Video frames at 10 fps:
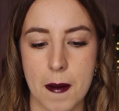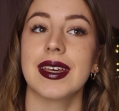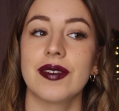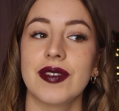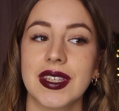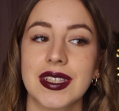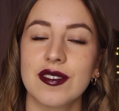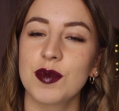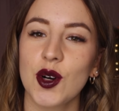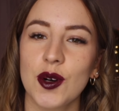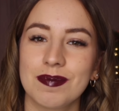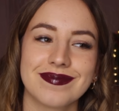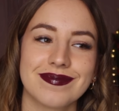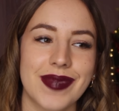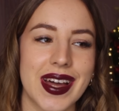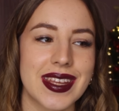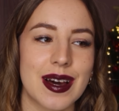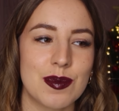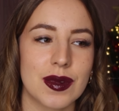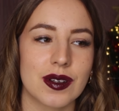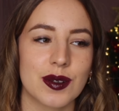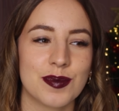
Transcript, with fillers: Effectivement, madame